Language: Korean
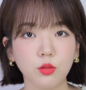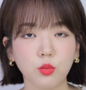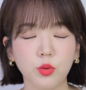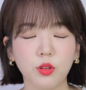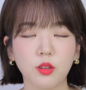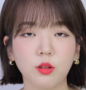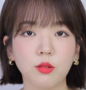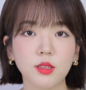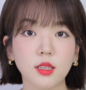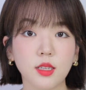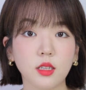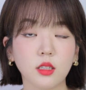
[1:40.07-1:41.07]
또는
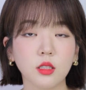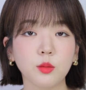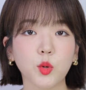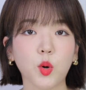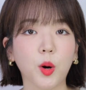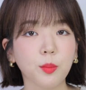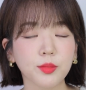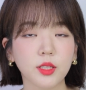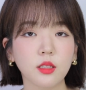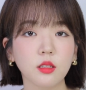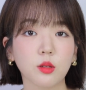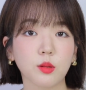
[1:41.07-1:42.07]
영상 제작 의무가
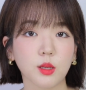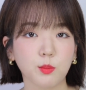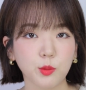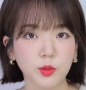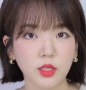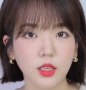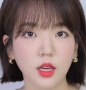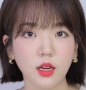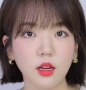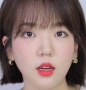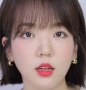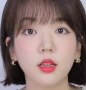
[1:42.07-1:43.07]
없는 그런 제품들 말씀드리니까